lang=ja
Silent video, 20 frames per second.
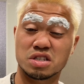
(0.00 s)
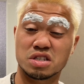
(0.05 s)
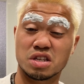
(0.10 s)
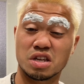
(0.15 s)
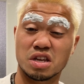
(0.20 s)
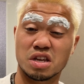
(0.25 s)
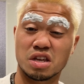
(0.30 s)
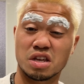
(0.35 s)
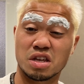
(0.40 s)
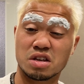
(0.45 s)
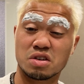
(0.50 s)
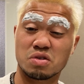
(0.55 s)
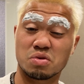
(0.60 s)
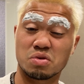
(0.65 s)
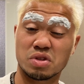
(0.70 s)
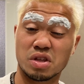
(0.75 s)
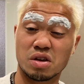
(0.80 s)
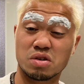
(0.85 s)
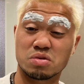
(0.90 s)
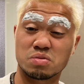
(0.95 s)
て
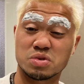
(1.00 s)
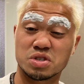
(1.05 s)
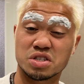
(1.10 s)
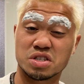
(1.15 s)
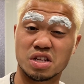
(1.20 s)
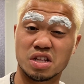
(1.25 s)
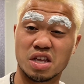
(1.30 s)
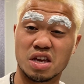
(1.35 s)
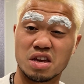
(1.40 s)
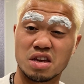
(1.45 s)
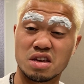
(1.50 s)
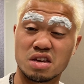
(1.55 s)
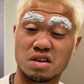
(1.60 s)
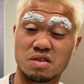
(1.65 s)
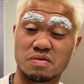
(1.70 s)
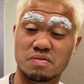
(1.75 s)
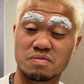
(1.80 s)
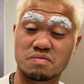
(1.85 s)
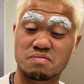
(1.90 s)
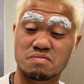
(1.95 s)
交代語したべいうんり
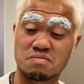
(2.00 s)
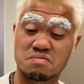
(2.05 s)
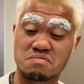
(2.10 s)
ま